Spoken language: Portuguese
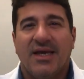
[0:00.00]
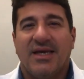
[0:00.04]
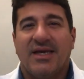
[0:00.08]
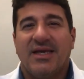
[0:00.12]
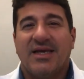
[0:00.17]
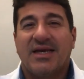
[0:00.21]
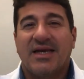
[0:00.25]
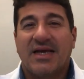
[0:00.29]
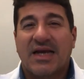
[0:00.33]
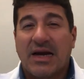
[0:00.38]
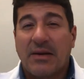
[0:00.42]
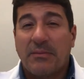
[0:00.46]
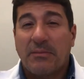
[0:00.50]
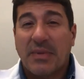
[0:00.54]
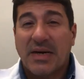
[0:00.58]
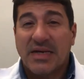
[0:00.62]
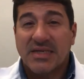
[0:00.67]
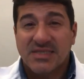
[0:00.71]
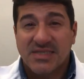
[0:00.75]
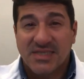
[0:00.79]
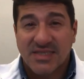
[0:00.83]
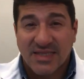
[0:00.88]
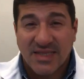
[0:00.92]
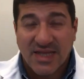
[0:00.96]

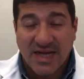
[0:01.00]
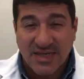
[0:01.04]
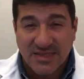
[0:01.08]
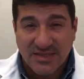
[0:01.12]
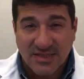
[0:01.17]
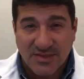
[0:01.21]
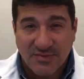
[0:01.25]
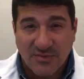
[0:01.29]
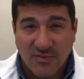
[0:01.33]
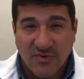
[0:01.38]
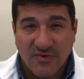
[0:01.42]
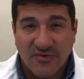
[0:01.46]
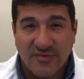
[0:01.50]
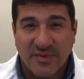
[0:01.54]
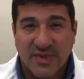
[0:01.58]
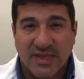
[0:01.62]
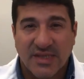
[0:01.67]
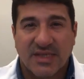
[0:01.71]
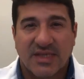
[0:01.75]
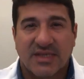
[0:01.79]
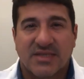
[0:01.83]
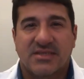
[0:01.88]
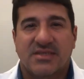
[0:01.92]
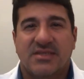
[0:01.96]
incapacidade de
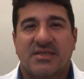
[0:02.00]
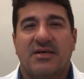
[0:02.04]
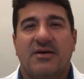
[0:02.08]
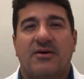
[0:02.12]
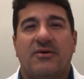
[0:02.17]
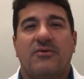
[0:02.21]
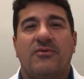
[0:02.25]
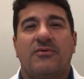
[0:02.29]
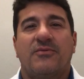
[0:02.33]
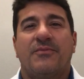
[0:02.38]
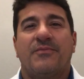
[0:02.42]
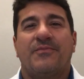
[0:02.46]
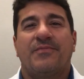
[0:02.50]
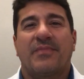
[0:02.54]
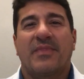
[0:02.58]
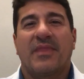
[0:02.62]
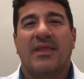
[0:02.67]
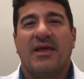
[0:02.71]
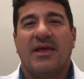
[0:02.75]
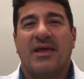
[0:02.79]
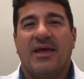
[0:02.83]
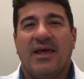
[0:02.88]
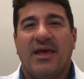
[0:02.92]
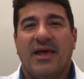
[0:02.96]
movimentação,
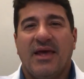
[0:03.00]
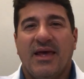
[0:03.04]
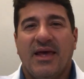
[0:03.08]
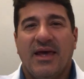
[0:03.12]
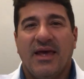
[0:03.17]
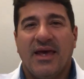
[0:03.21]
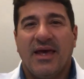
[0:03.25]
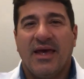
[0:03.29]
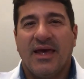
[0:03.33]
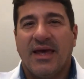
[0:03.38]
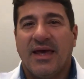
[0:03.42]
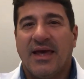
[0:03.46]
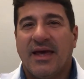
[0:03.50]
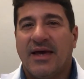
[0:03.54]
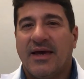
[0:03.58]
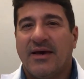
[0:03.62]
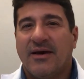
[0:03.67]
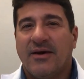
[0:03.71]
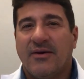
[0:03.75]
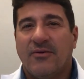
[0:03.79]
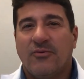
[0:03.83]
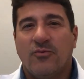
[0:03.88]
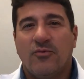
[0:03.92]
é,